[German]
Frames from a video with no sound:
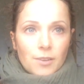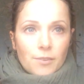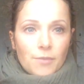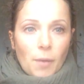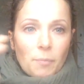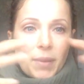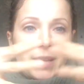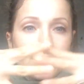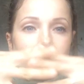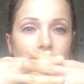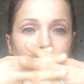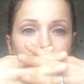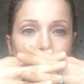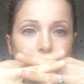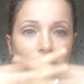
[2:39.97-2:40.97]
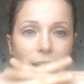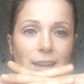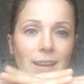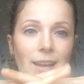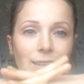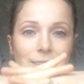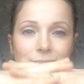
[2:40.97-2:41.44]
verbinden sich,
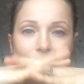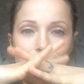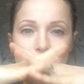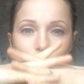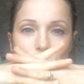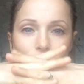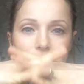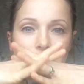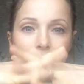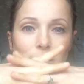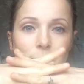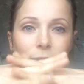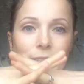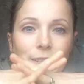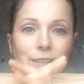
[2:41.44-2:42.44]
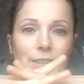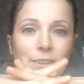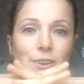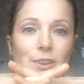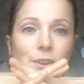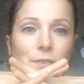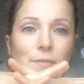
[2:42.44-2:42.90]
verheiraten sich sozusagen mit den
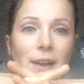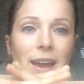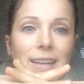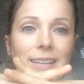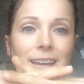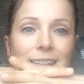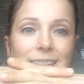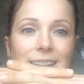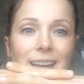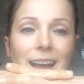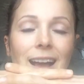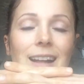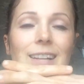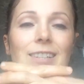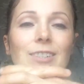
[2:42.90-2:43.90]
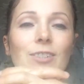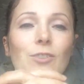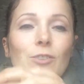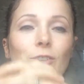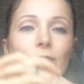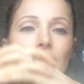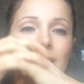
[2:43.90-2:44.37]
freien Radikalen
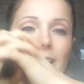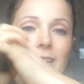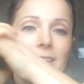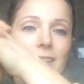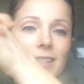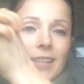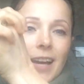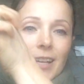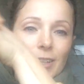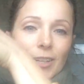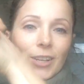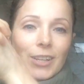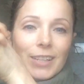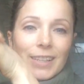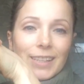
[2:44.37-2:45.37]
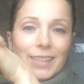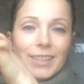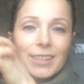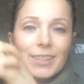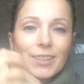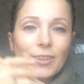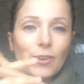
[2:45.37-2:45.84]
und dann sind die alle
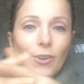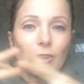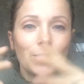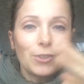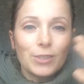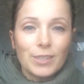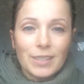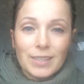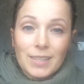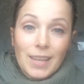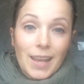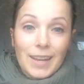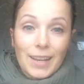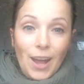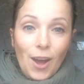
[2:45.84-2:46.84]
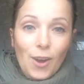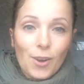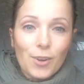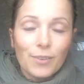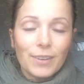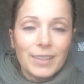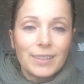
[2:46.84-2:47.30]
glücklich und unsere Zellen
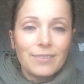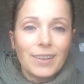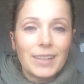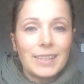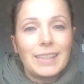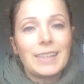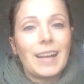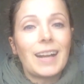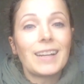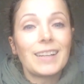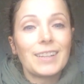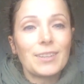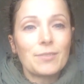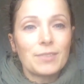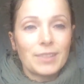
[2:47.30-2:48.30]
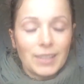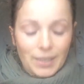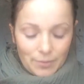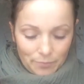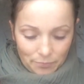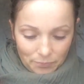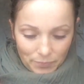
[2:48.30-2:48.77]
auch, weil die werden nicht angegriffen
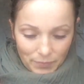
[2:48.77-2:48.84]
dann.